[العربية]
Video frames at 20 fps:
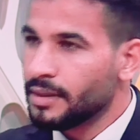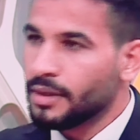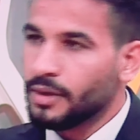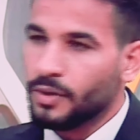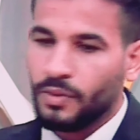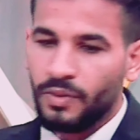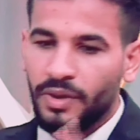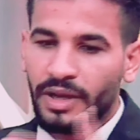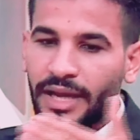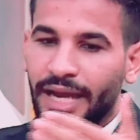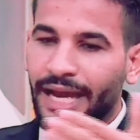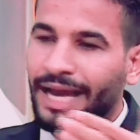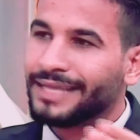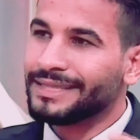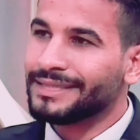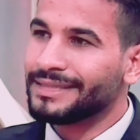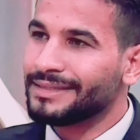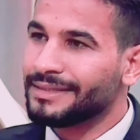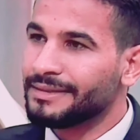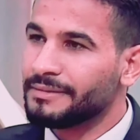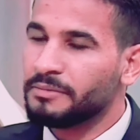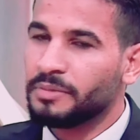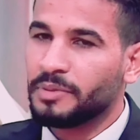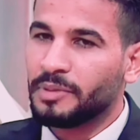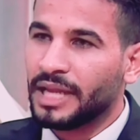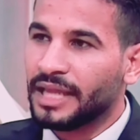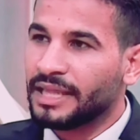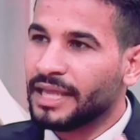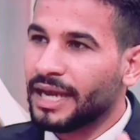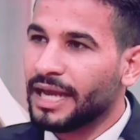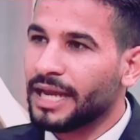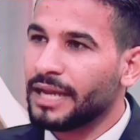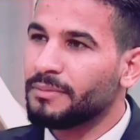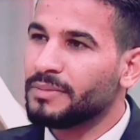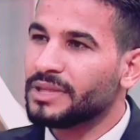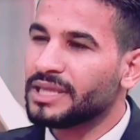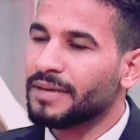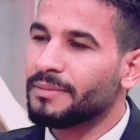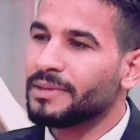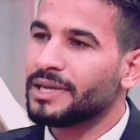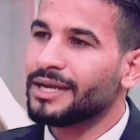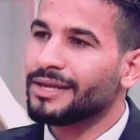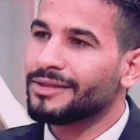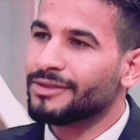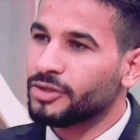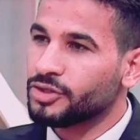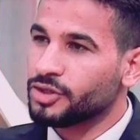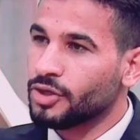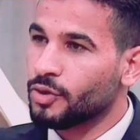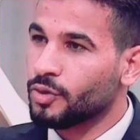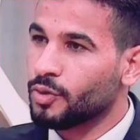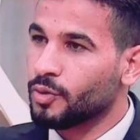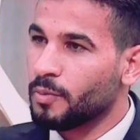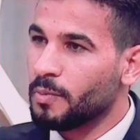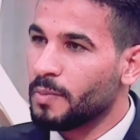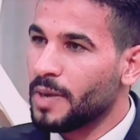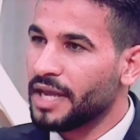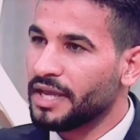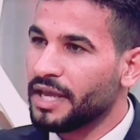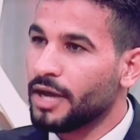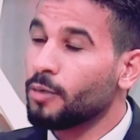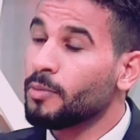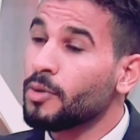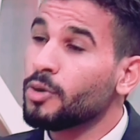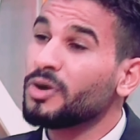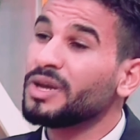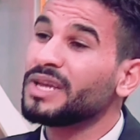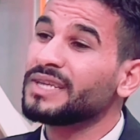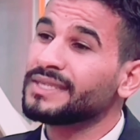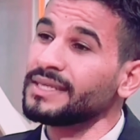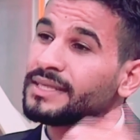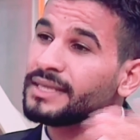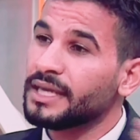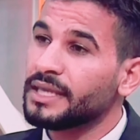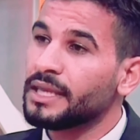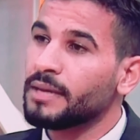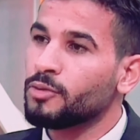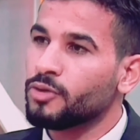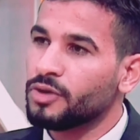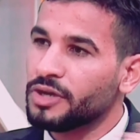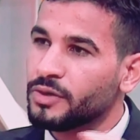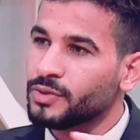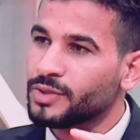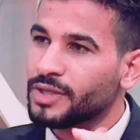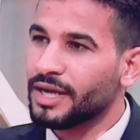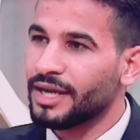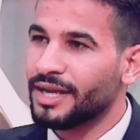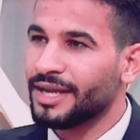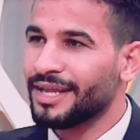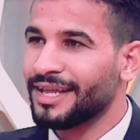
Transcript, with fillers: مم. وحد بنتكلم من 8 ل 12 كوبايه وممكن نزيد كده ممكن نوصل